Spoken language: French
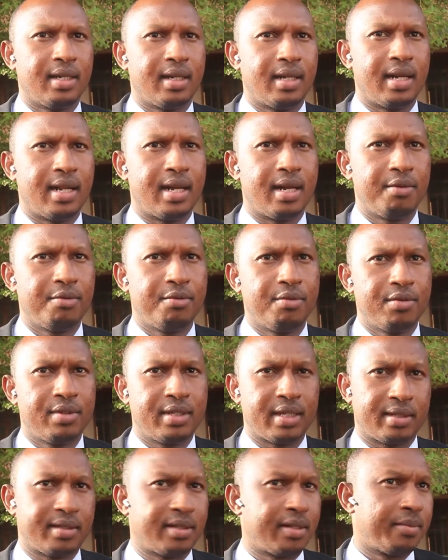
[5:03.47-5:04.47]
Elle a eu
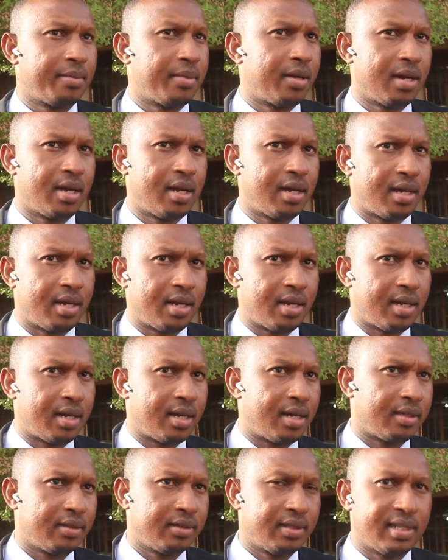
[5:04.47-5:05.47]
certainement
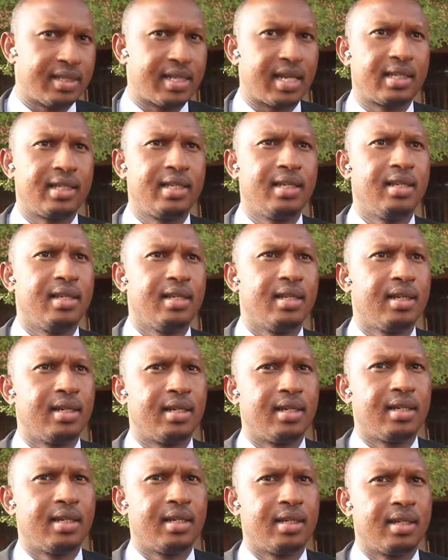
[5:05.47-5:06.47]
euh, des acquis
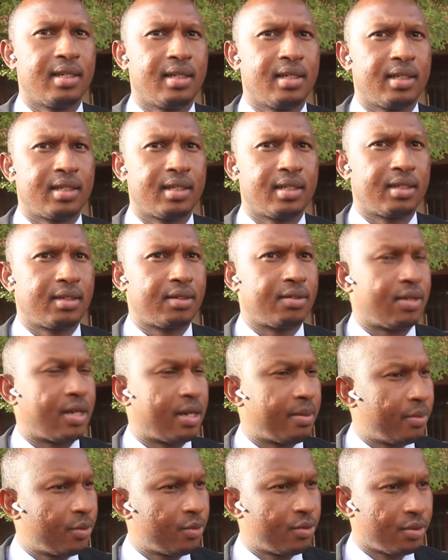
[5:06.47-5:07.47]
qu'on
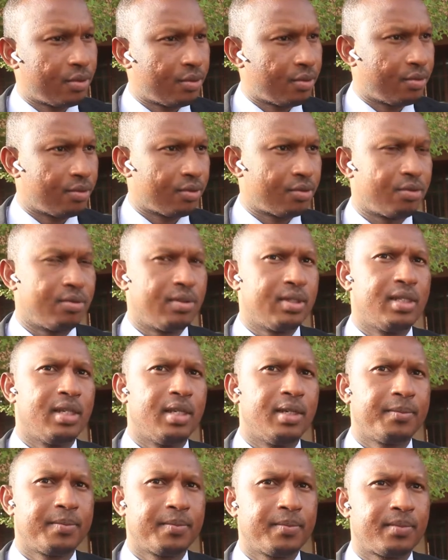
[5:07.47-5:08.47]
a besoin de
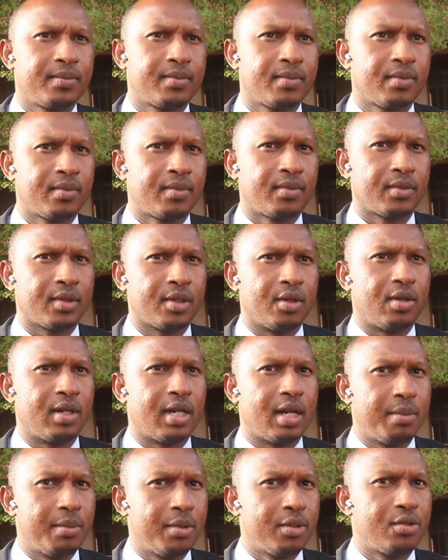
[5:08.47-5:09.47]
consolider.
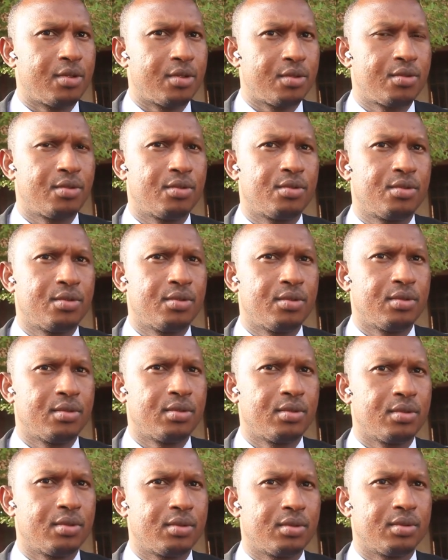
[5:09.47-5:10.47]
On a besoin surtout
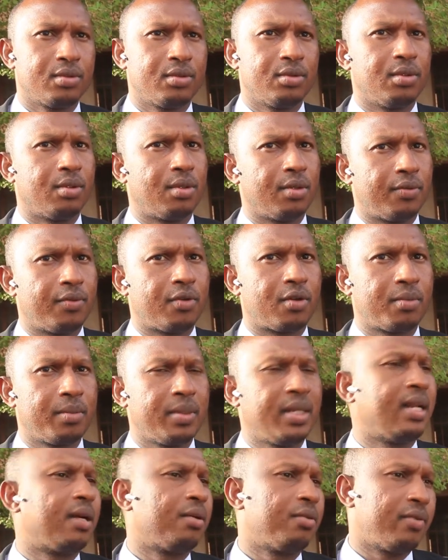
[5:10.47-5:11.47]
de
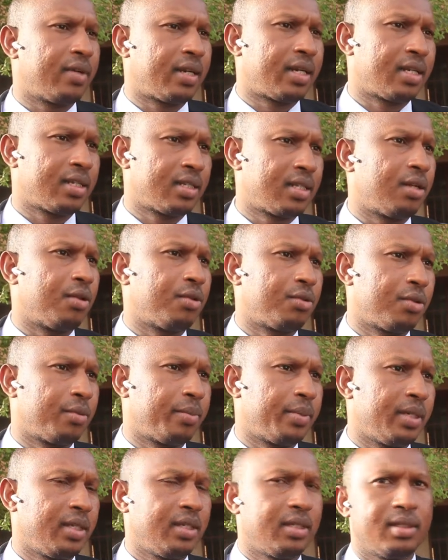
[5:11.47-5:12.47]
reformer la gouvernance dans notre
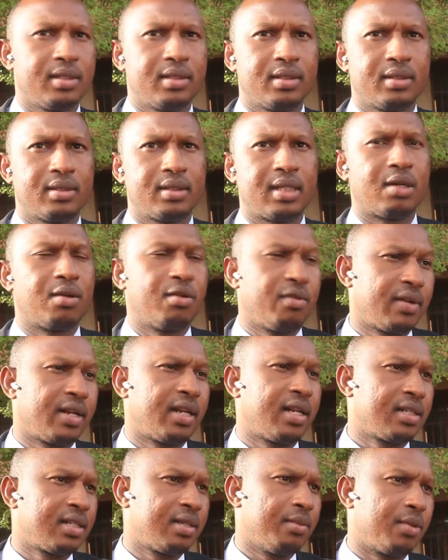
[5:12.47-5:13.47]
pays, la
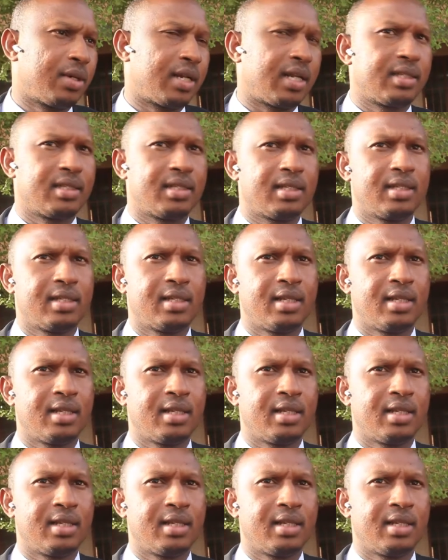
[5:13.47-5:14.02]
gouvernance démocratique.